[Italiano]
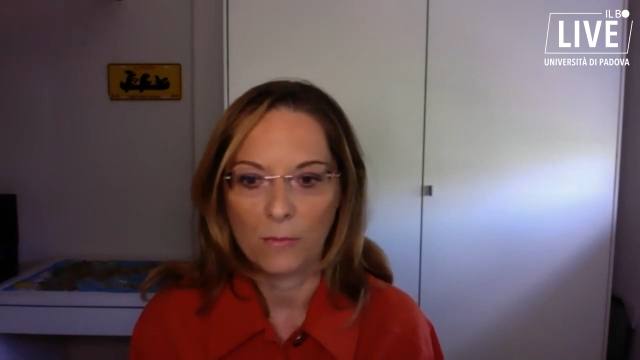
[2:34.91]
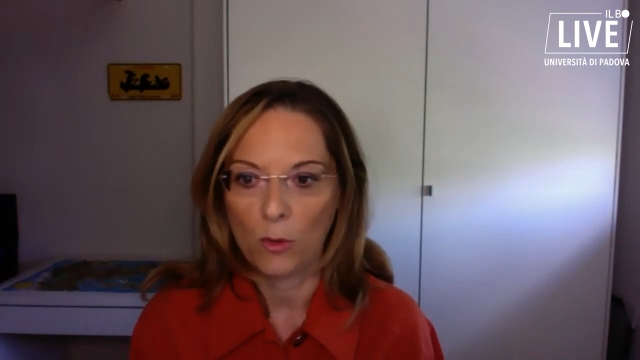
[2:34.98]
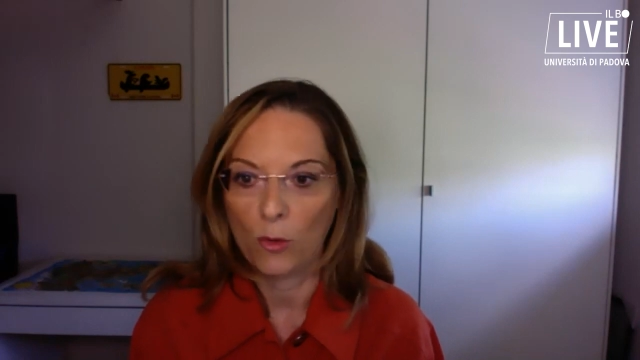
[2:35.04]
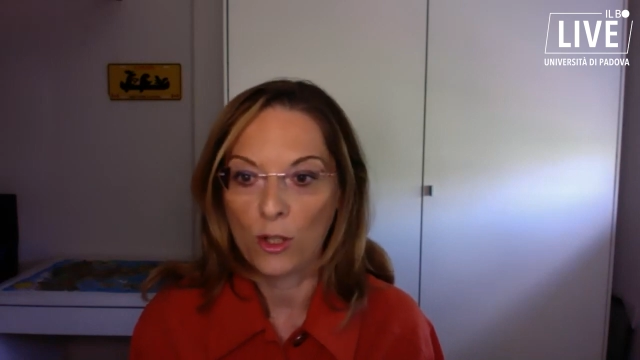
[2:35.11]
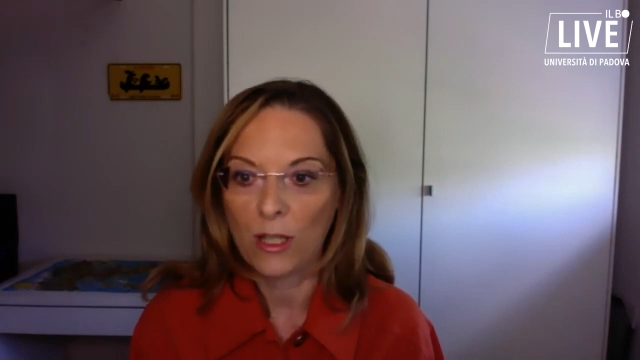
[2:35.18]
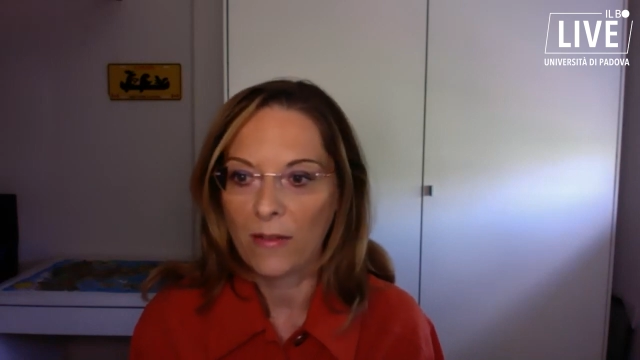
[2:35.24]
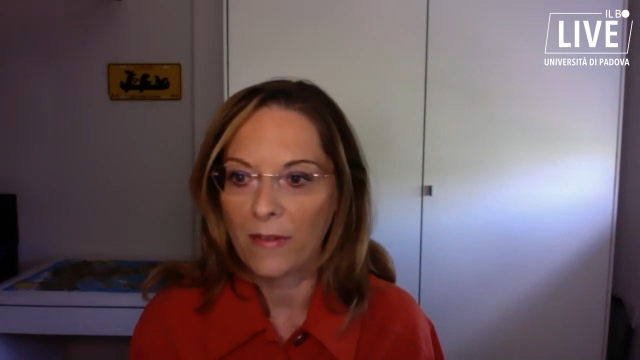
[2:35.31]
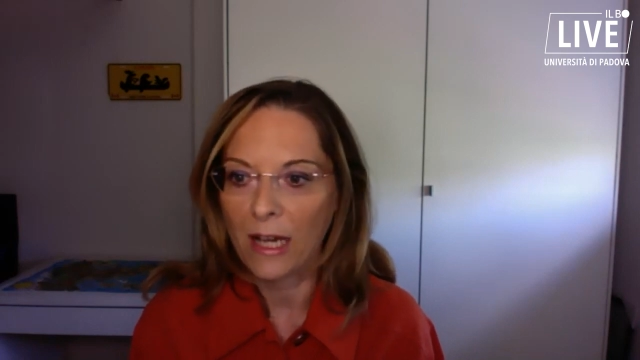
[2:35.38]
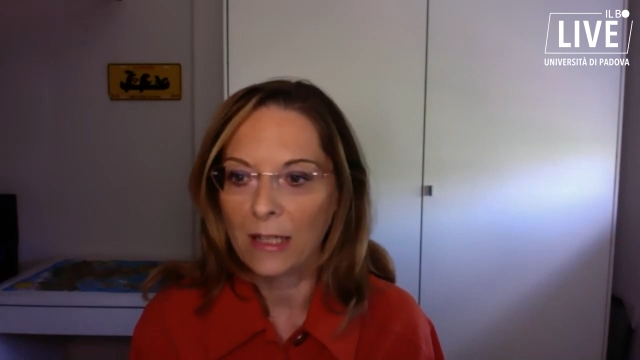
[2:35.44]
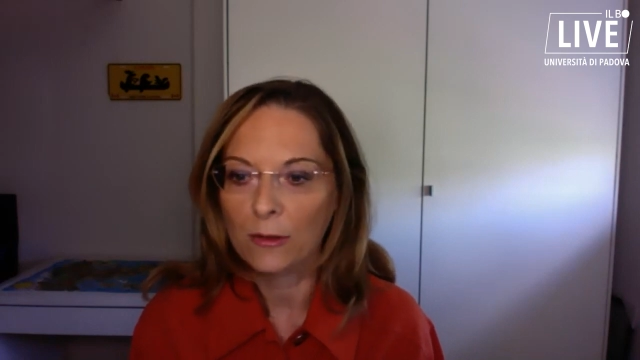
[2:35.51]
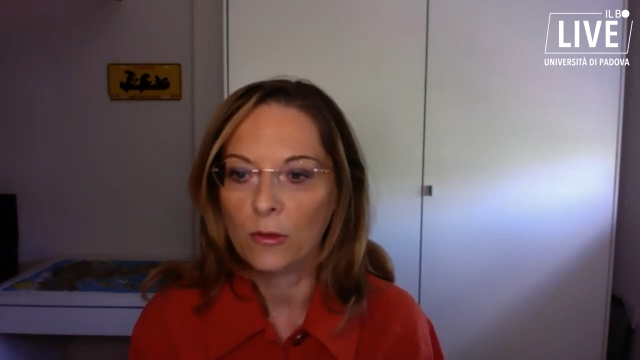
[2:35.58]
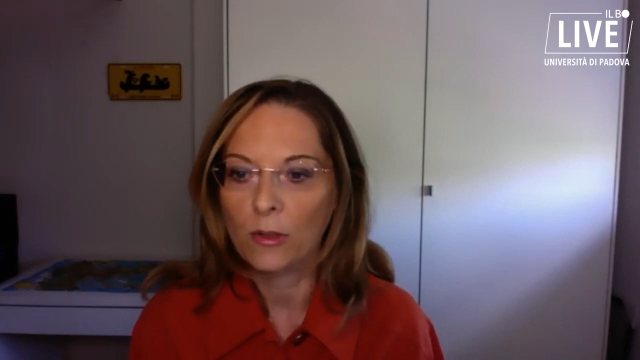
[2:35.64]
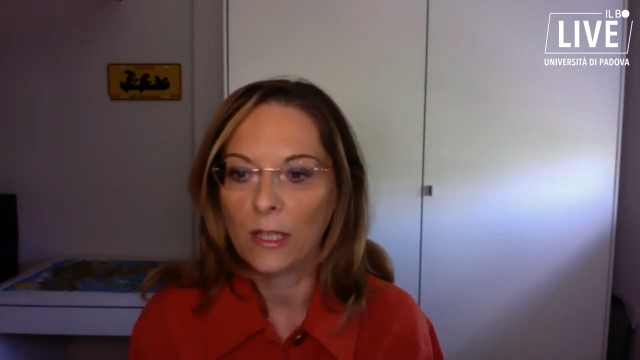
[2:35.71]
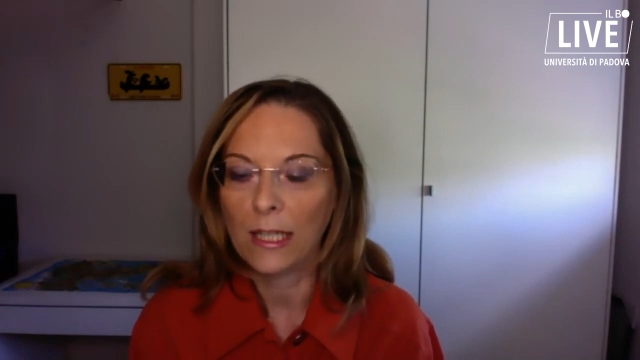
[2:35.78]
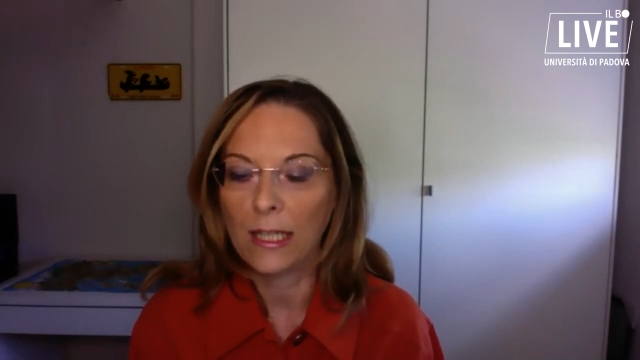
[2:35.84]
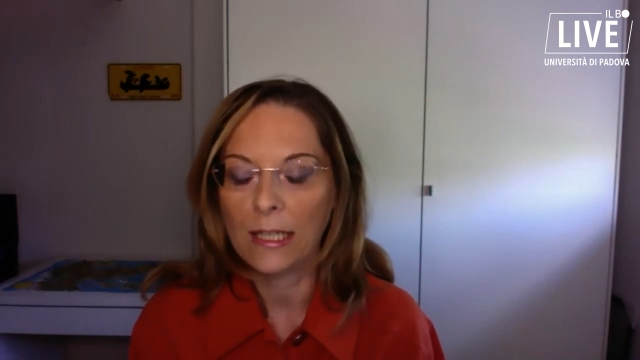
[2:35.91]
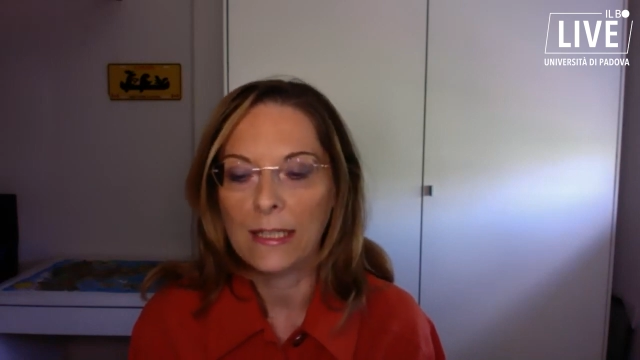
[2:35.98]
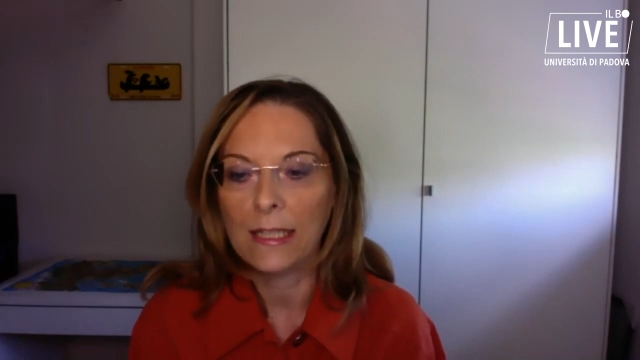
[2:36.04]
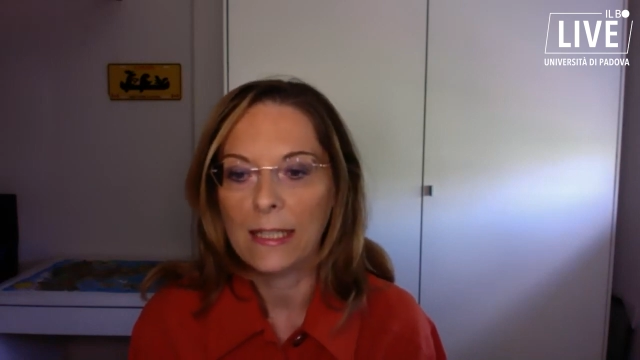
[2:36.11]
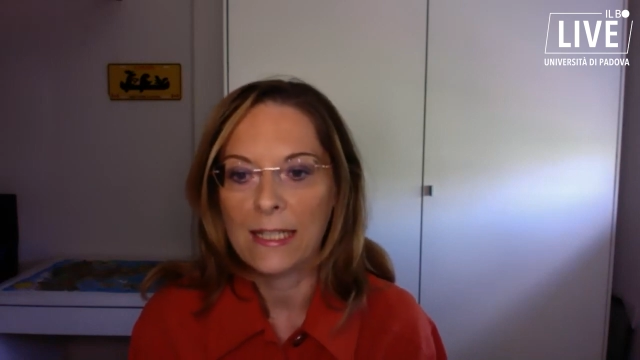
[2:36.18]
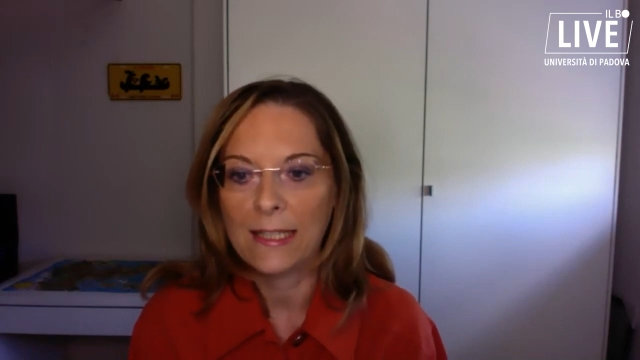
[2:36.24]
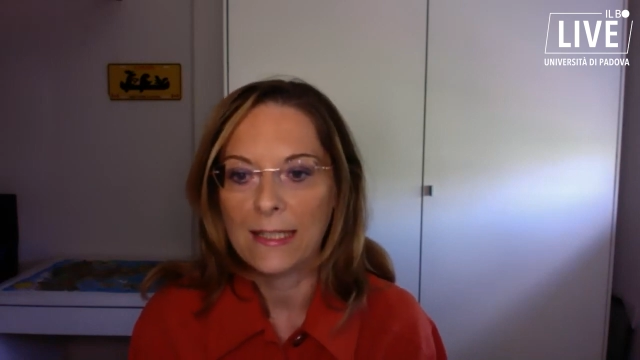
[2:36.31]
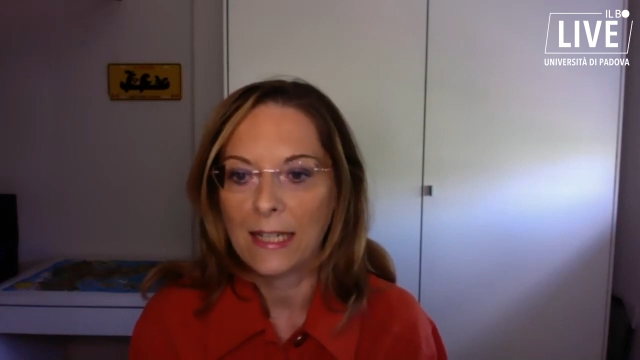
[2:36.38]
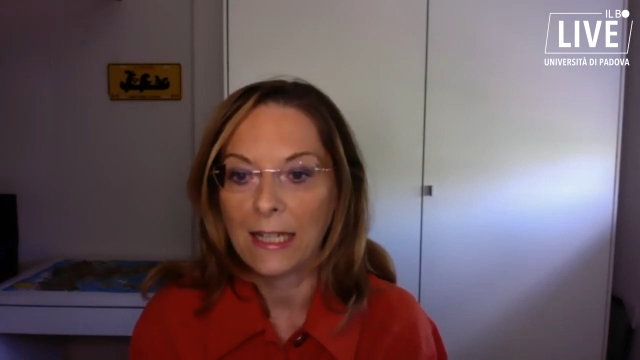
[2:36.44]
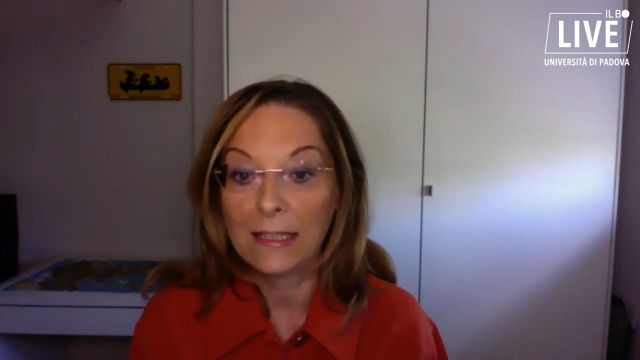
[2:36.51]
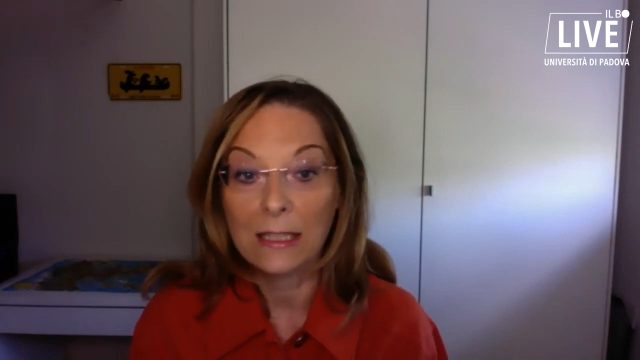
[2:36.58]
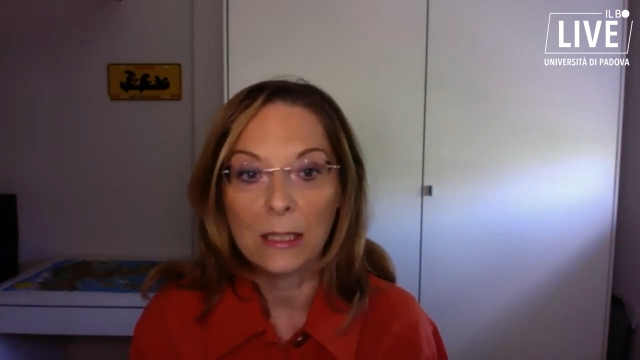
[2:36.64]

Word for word: osservato che degli estratti